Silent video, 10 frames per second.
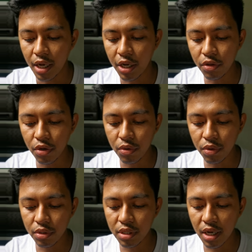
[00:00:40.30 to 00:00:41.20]
Ito
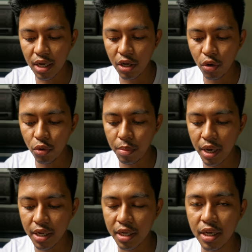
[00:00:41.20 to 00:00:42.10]
yung sa Hello
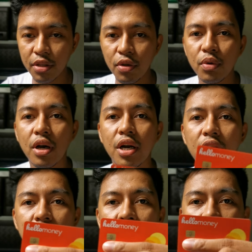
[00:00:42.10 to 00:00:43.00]
Money, ito yung
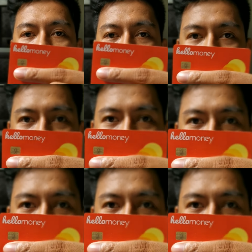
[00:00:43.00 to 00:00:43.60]
card. Ito